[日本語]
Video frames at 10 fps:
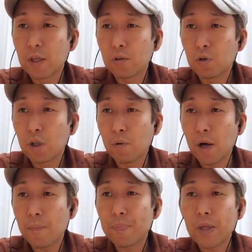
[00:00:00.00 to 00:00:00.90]
それで
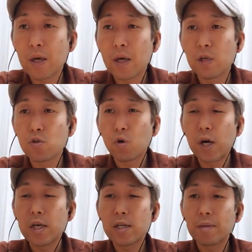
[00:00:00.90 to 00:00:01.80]
は、えー、初
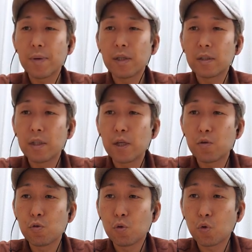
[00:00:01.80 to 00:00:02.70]
回版で
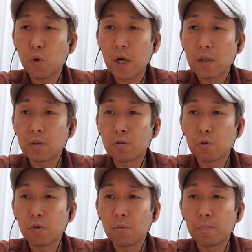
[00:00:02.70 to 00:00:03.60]
いうとトラック
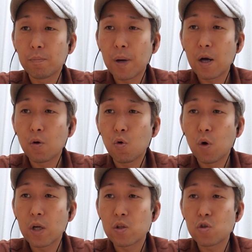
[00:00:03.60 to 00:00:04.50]
の番
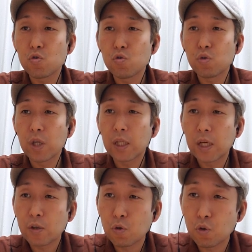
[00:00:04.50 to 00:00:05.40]
号が
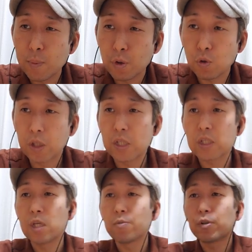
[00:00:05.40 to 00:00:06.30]
17曲目という形
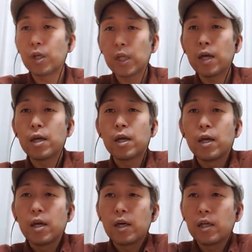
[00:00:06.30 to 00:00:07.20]
になりますかね。
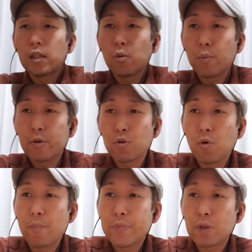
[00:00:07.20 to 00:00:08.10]
いってみま
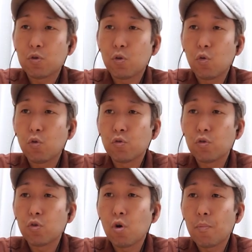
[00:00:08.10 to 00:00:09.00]
しょう。
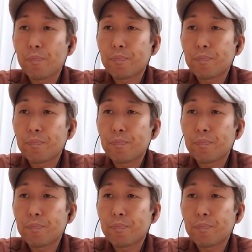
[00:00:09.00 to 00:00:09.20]
SixTONES の